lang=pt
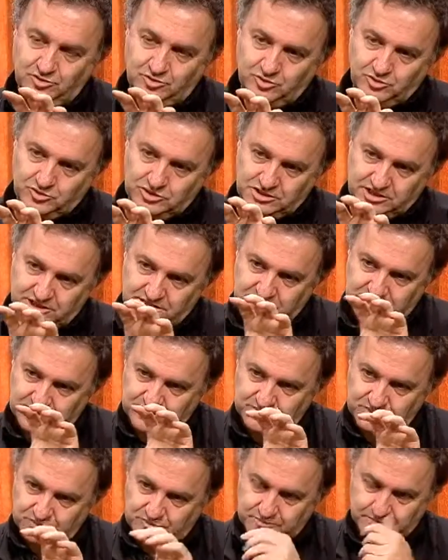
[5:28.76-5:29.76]
do
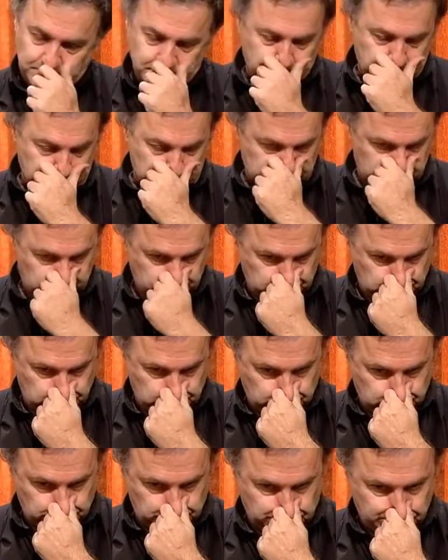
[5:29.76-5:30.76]
contexto
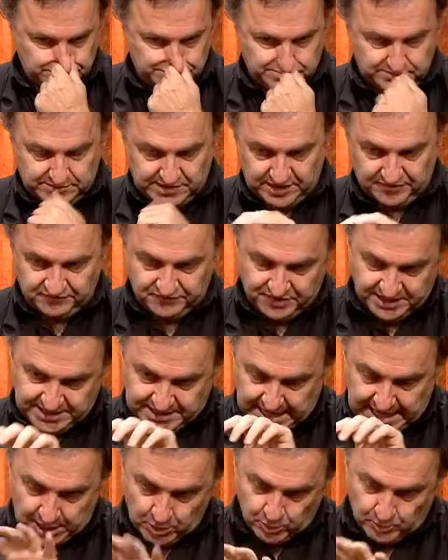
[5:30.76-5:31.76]
da
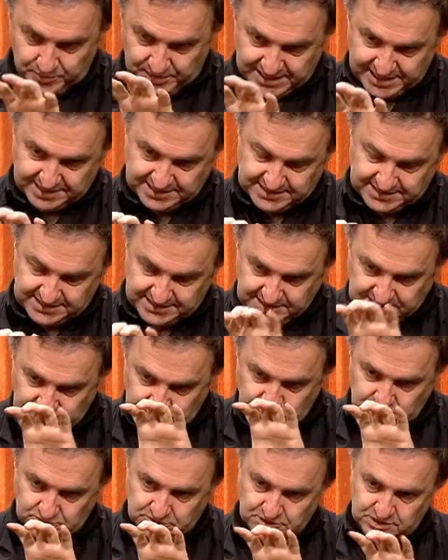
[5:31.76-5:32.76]
vida um
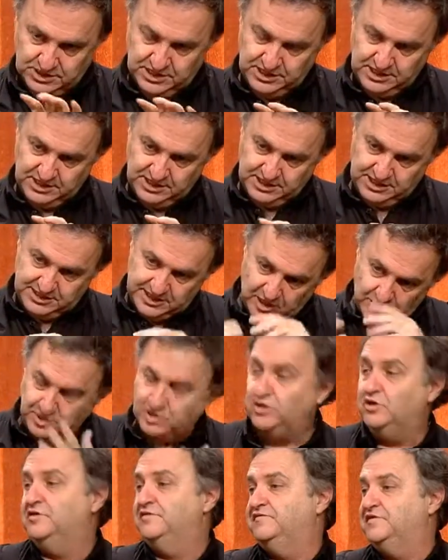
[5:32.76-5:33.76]
pedacinho e dar
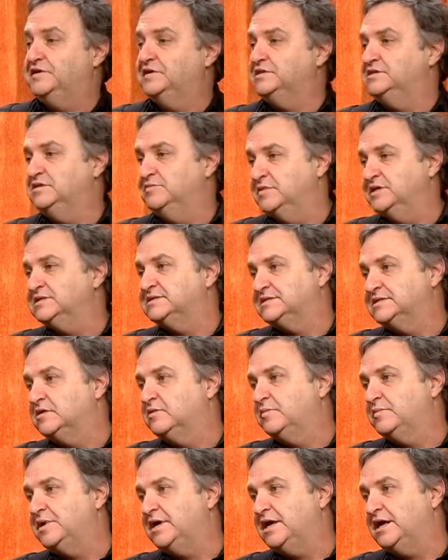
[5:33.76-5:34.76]
uma nova
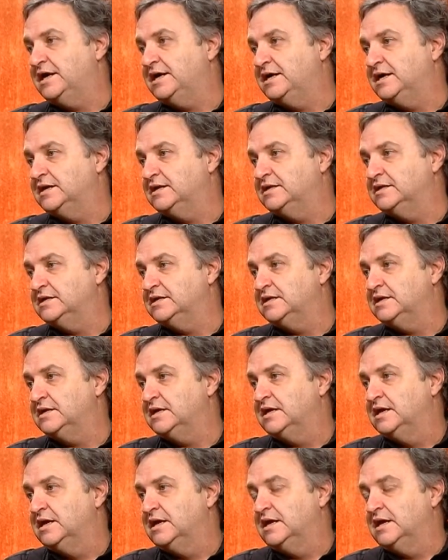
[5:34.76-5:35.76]
dimensão é. para ela, né?
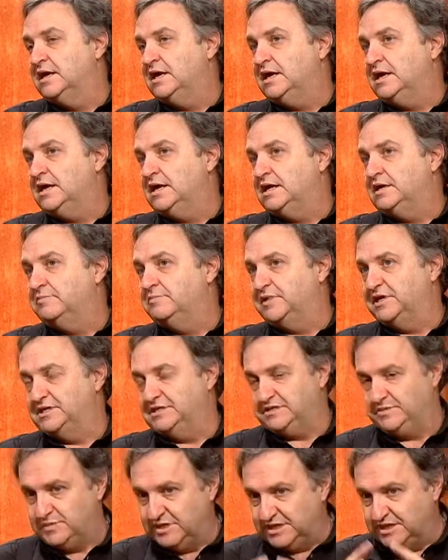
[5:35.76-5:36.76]
E para
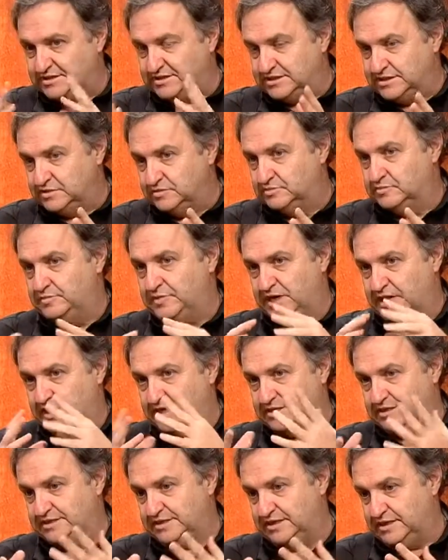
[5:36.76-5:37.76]
esse pedacinho, para
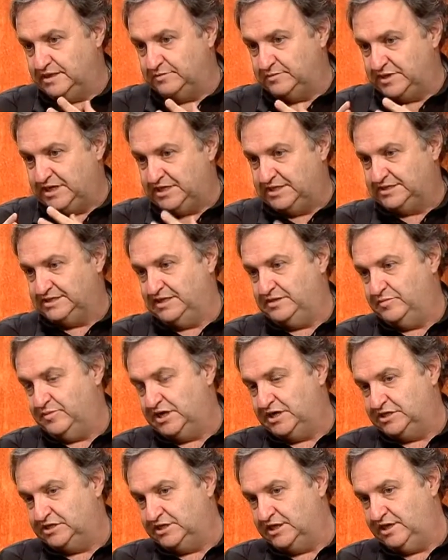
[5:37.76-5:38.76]
essa, para essa
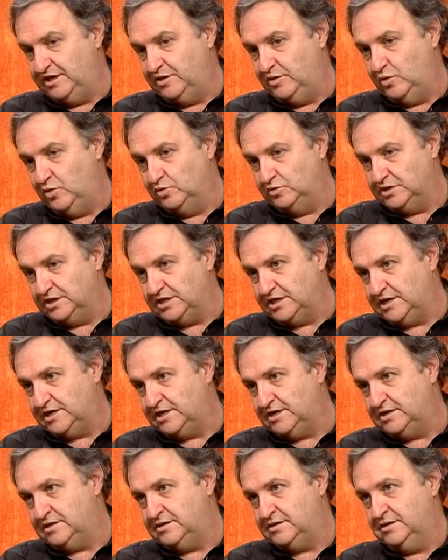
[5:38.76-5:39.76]
imagem, é
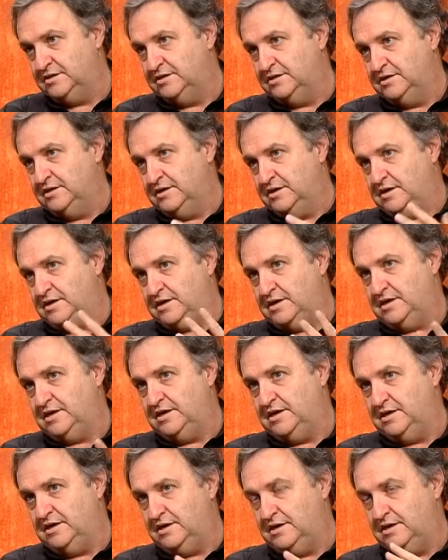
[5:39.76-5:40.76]
encontrar
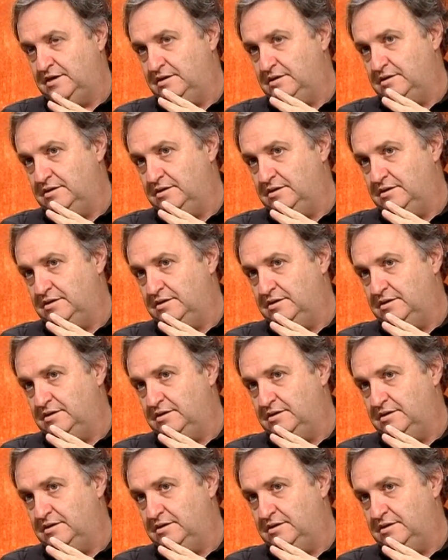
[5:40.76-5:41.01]
é,